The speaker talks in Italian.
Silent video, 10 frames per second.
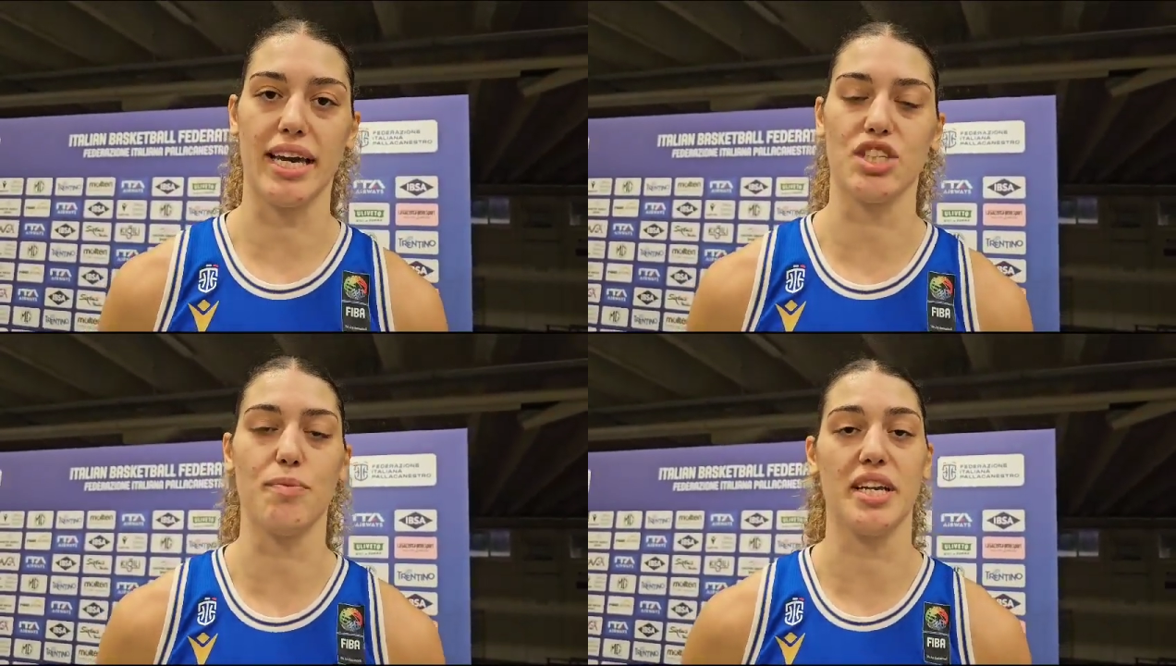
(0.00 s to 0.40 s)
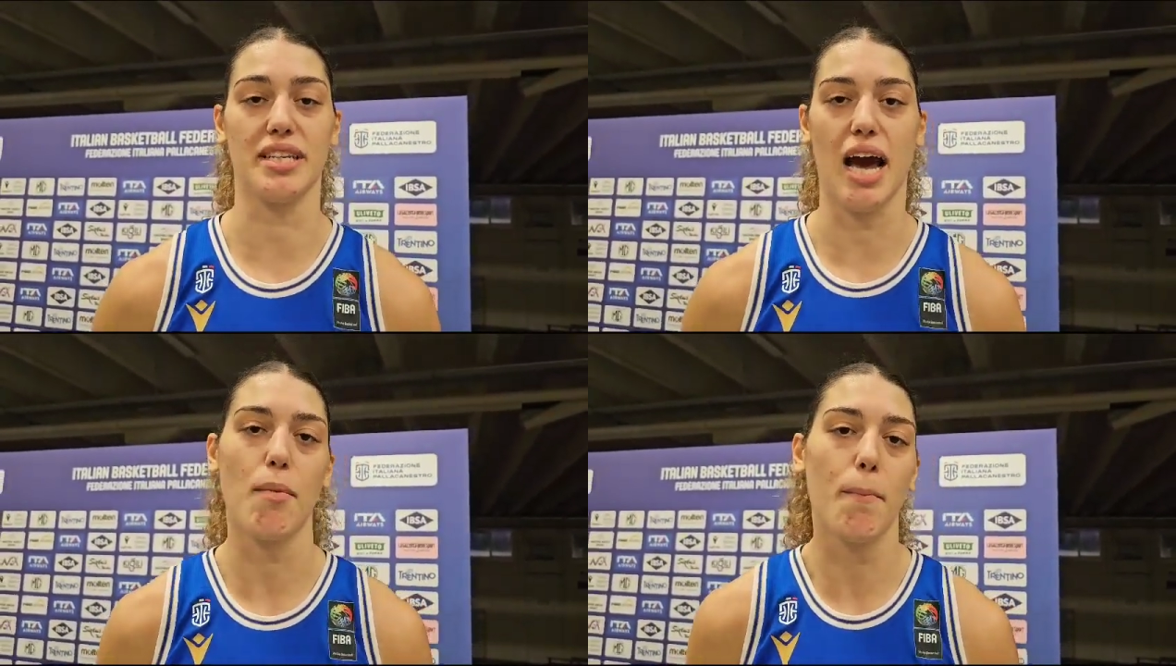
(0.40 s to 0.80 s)
che ci
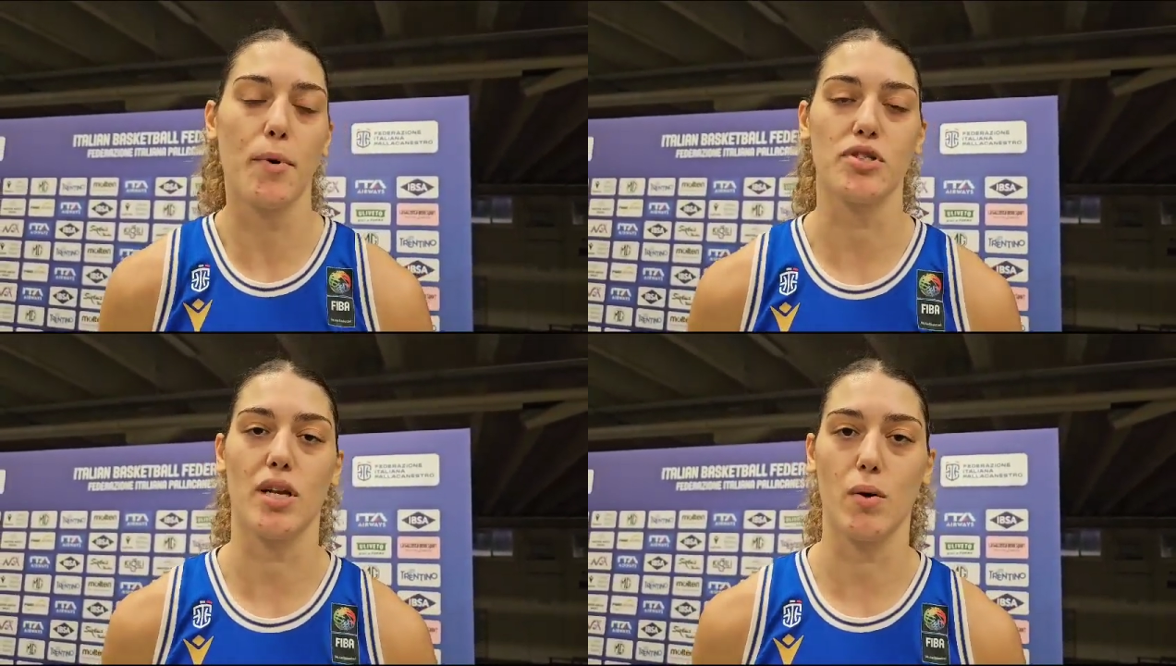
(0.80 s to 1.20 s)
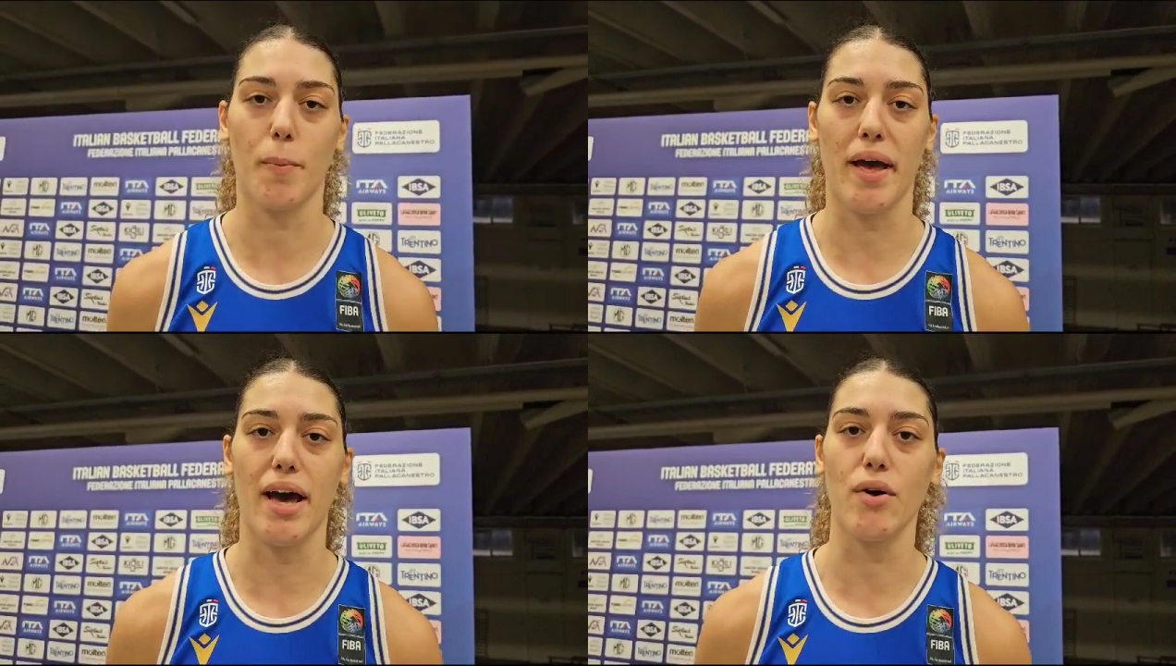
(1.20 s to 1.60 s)
meritiamo il posto
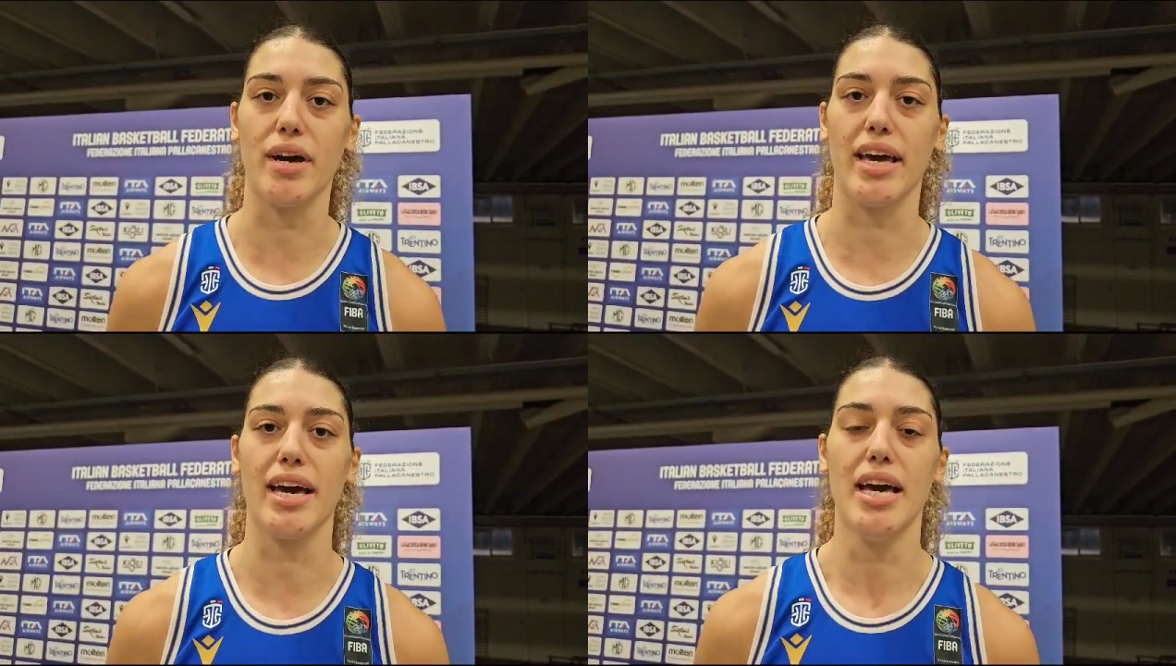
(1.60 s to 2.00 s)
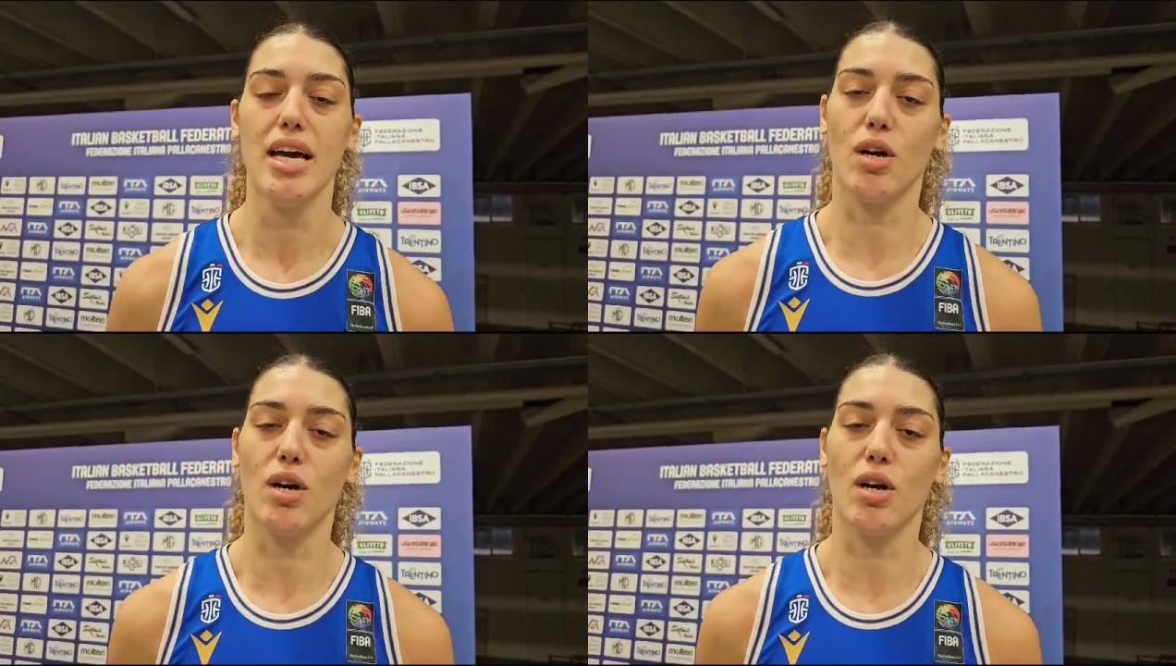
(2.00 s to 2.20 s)
all'europeo e